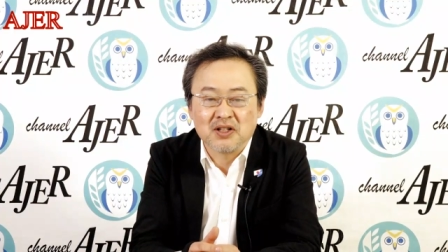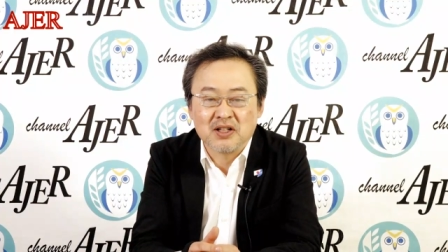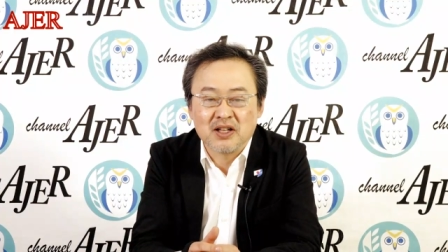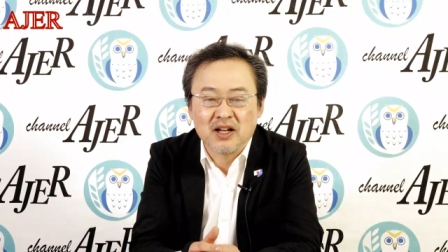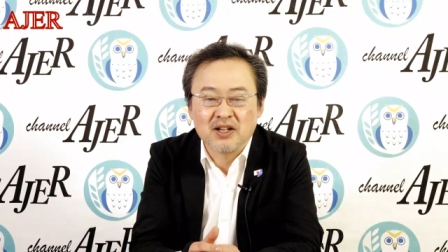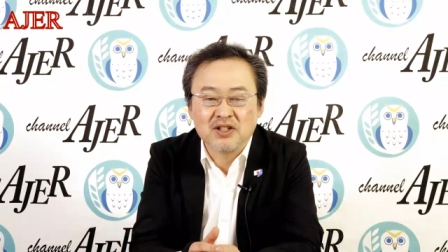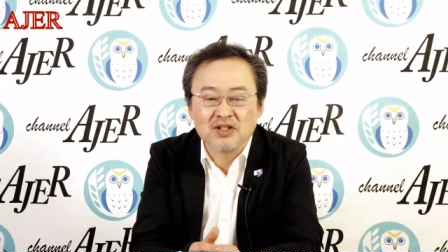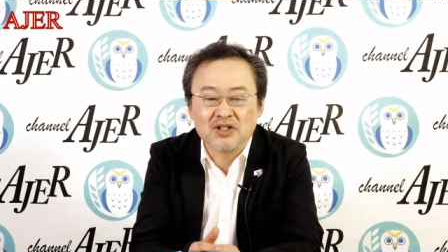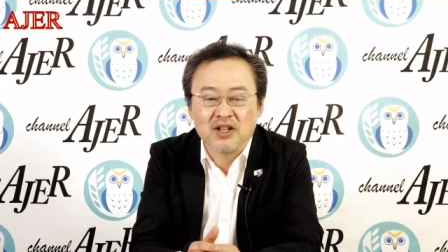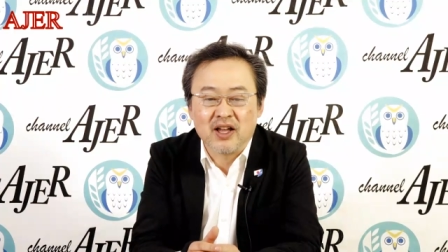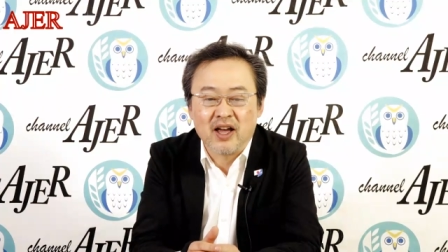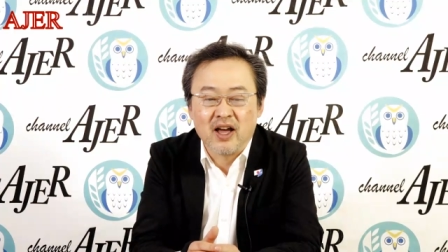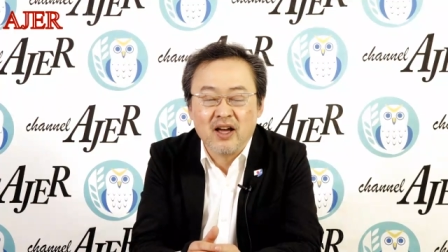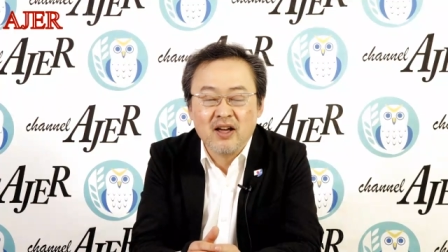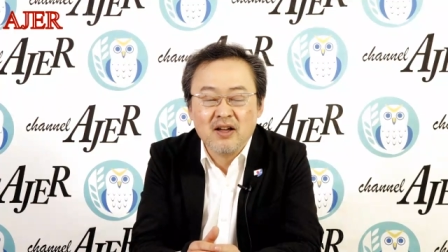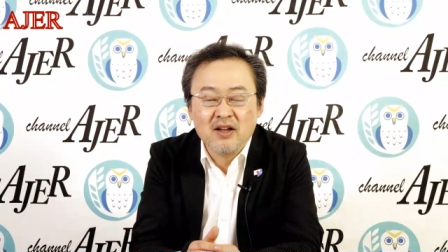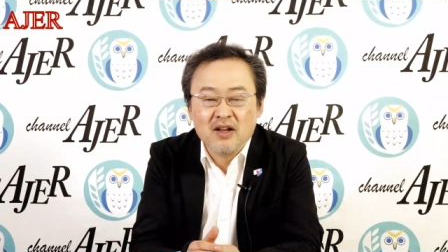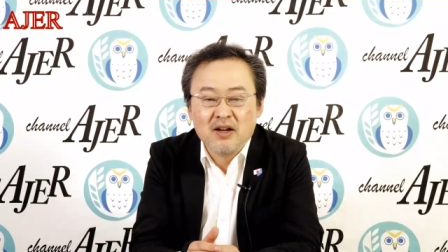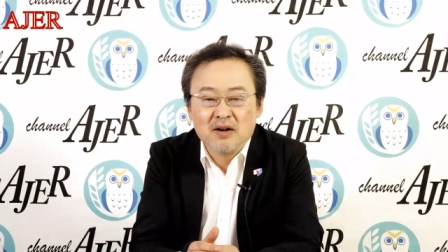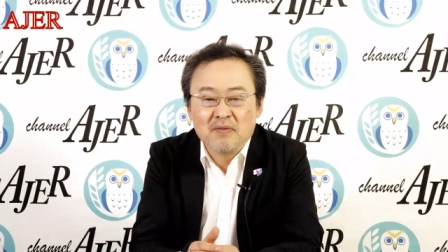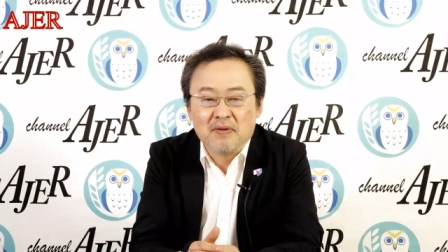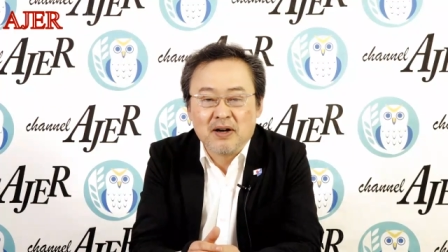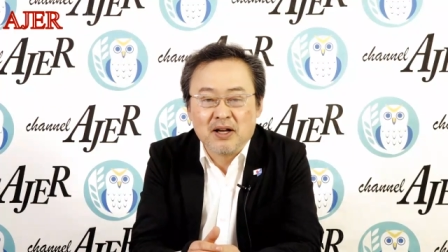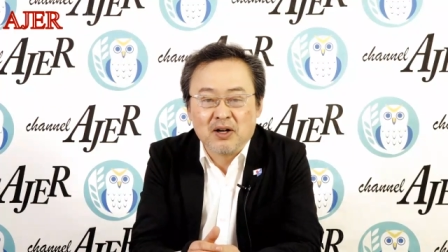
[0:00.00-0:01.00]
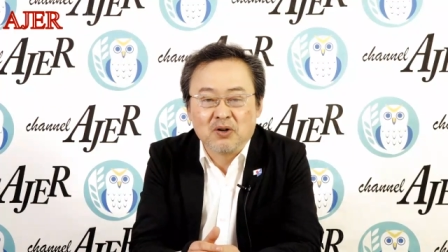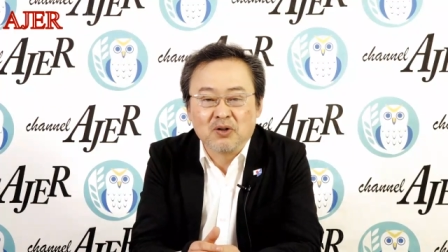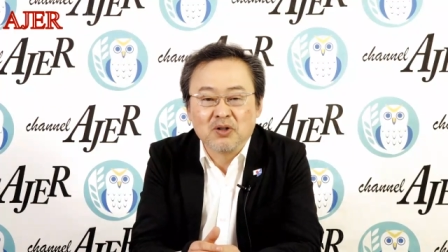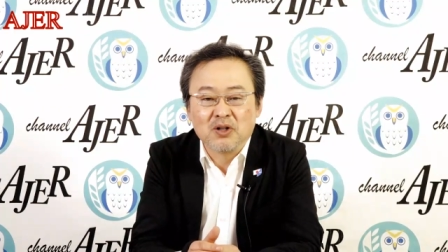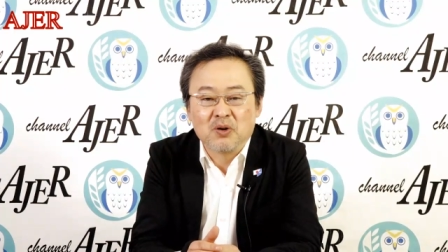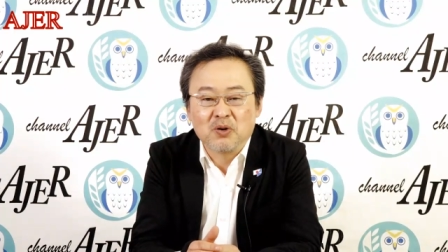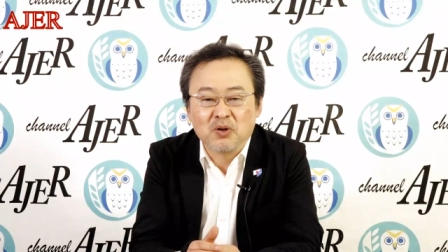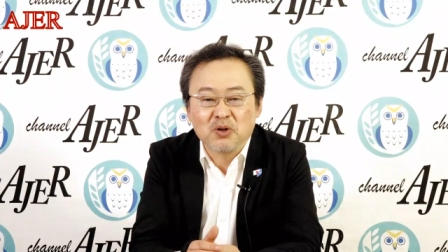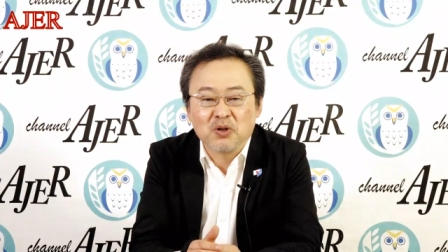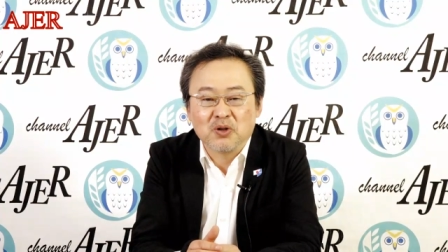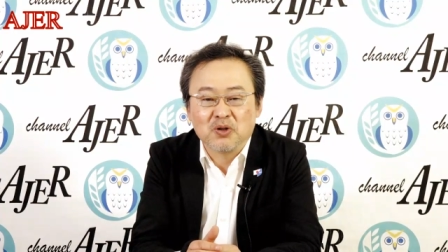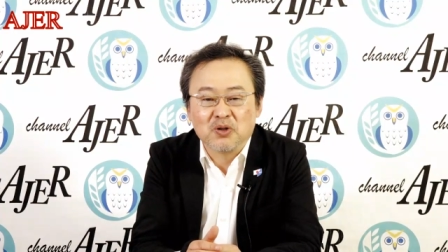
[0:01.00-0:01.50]
に対して、まあ、いろん
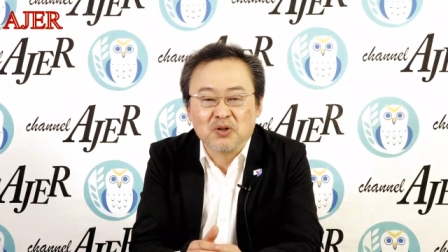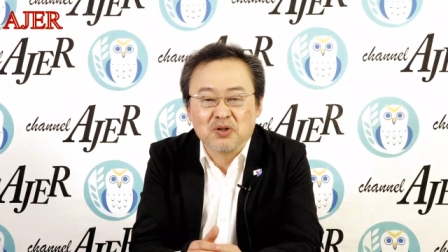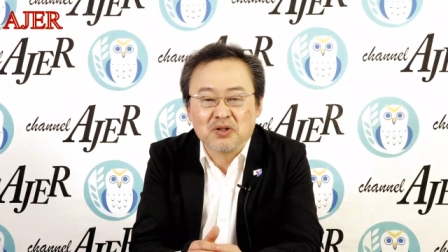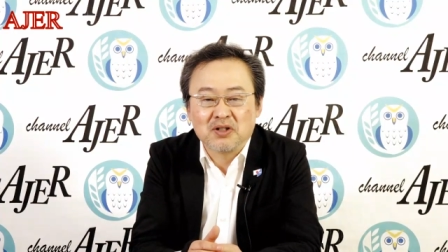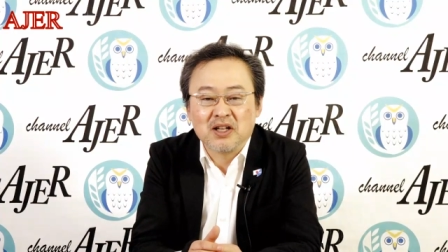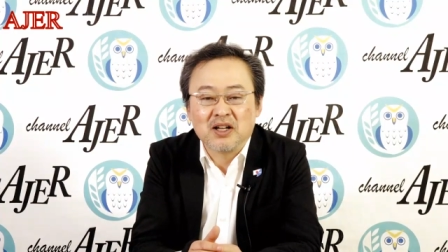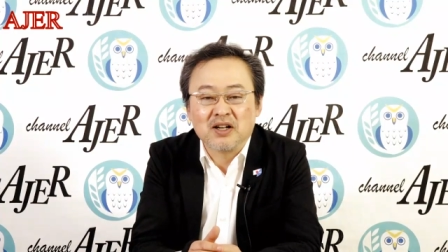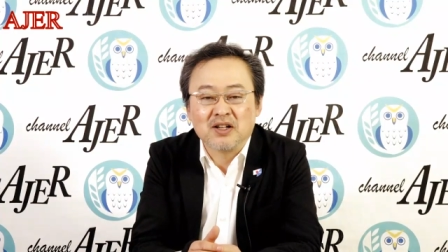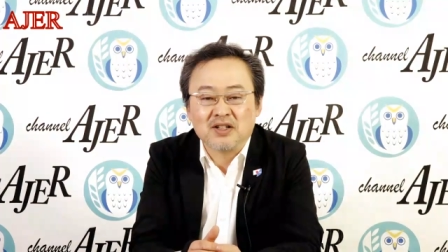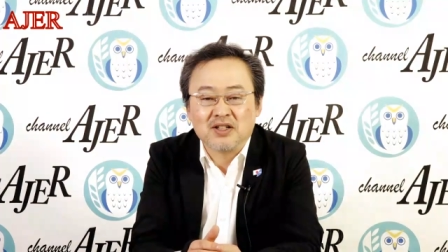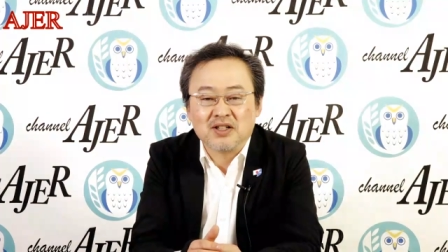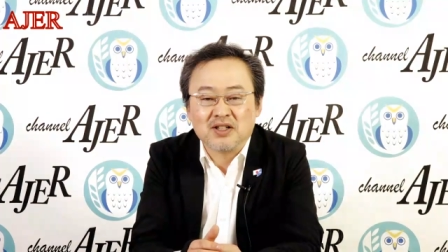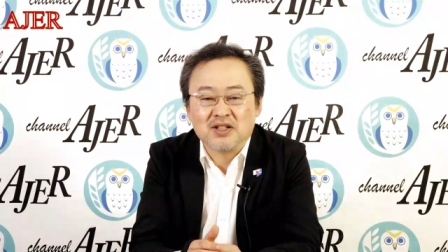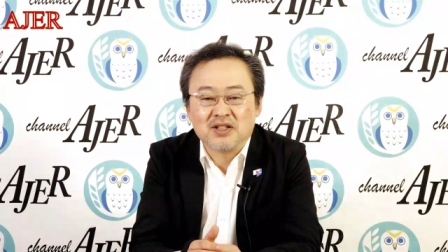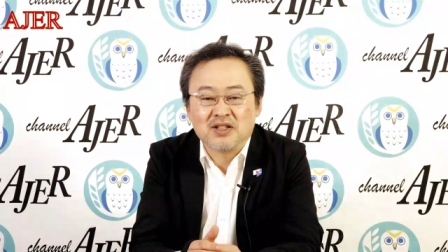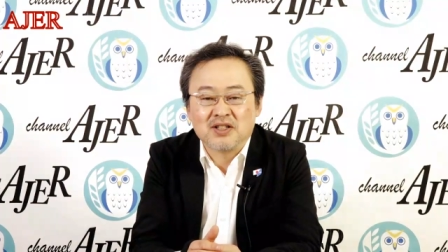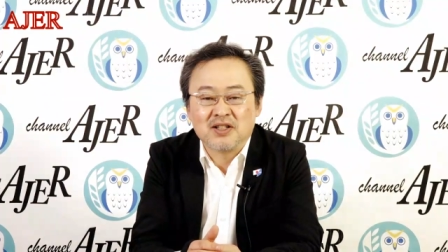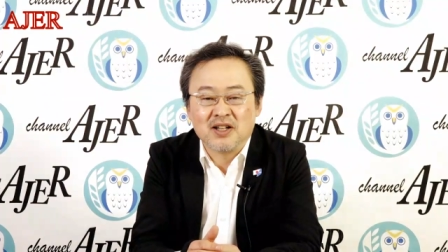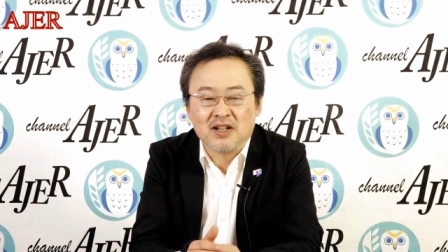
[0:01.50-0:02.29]
なことを言ったりし